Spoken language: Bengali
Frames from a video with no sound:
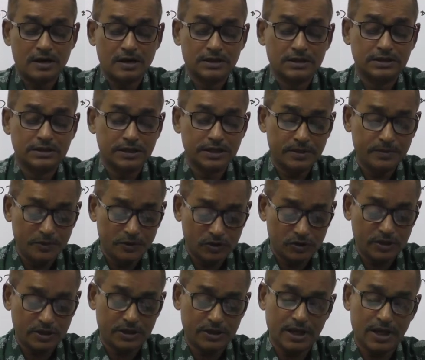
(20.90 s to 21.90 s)
যে
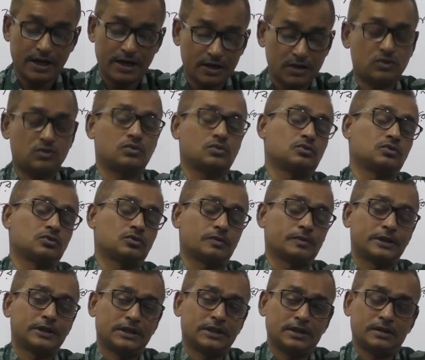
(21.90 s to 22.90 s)
বিষয়টা আরেকটু
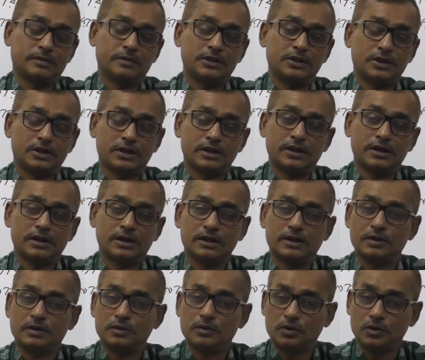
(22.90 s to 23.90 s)
তোমাদের ভিতরে
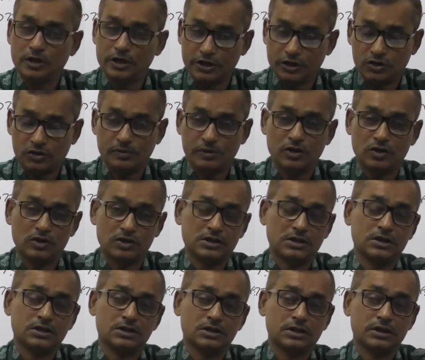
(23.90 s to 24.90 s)
অনেক সময়
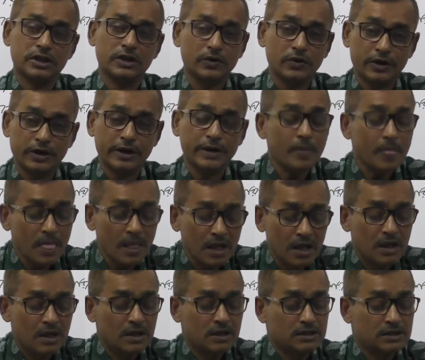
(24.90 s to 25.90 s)
খসখসানি করে
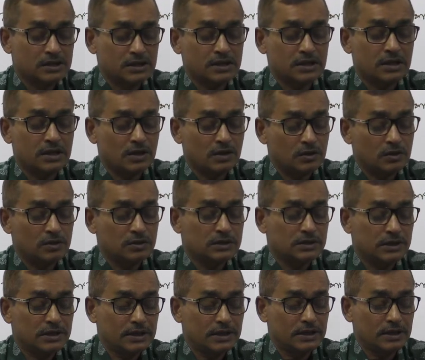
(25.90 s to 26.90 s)
সেটা হলো
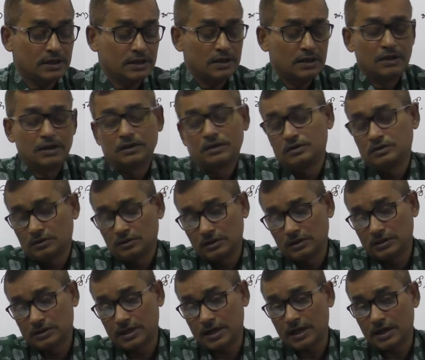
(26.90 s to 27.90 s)
যাইয়া
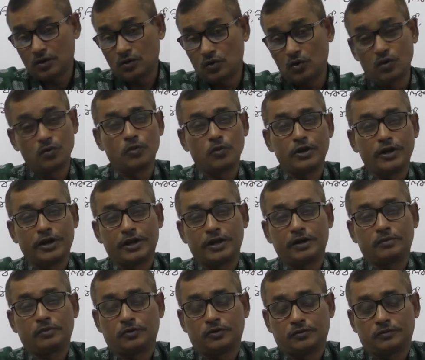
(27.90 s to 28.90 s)
স্যার কোন বই
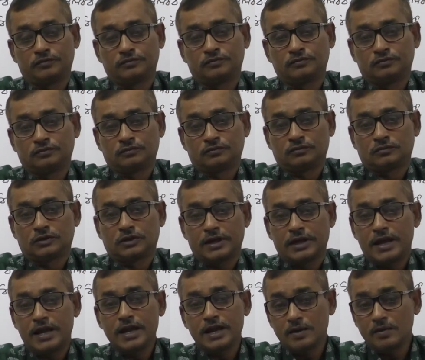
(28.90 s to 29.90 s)
কেনবো
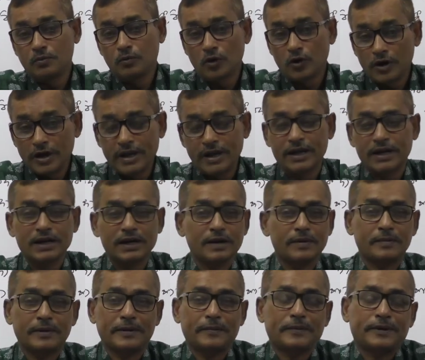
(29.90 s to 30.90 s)
এই বই কেনার
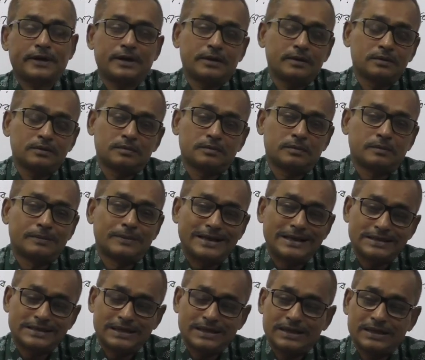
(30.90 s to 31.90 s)
ব্যাপারে
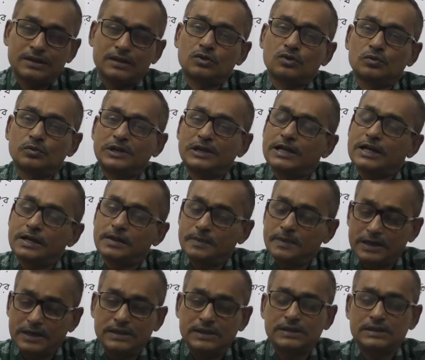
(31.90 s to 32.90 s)
বাজারে তুমি
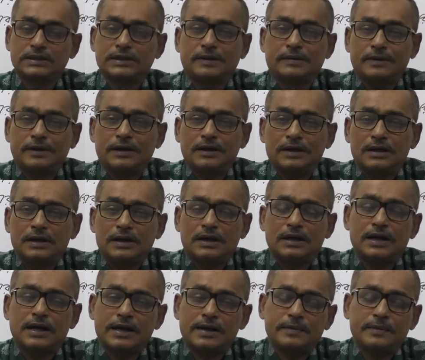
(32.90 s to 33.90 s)
লাইব্রেরিতে যাবা
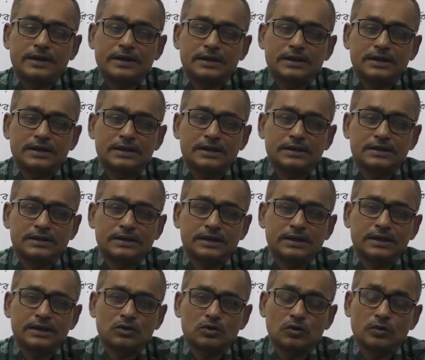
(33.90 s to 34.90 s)
লাইব্রেরিতে যে
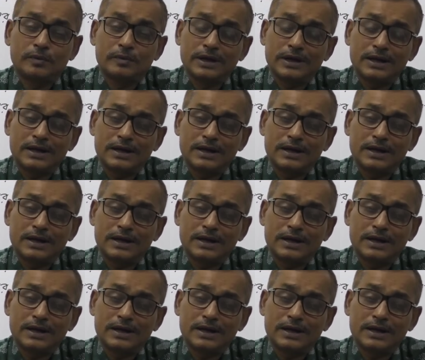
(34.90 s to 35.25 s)
তোমরা